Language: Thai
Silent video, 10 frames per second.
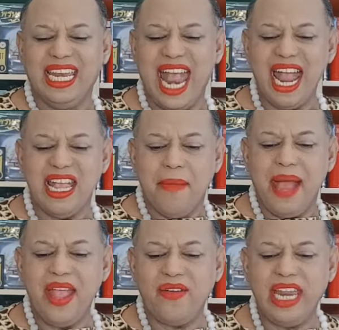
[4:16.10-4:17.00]
นะ
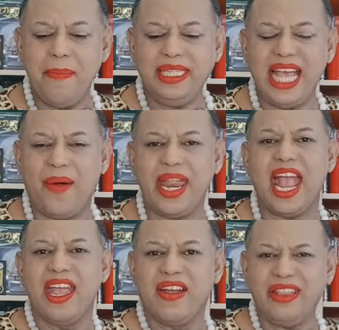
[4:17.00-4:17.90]
ไพ่องค์เทพเสาเนี่ย
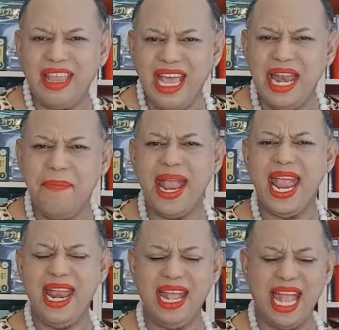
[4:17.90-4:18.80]
เขาเตือนมา
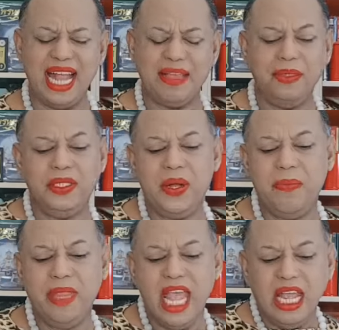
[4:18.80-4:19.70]
นะคะท่านผู้ชม
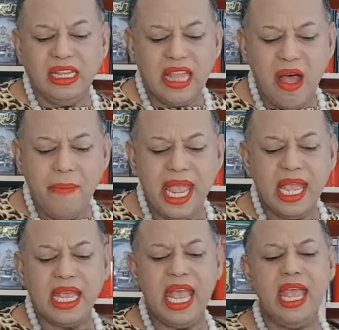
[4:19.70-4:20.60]
ต่อมา
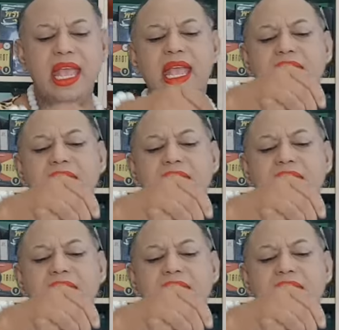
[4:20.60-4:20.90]
ค่ะ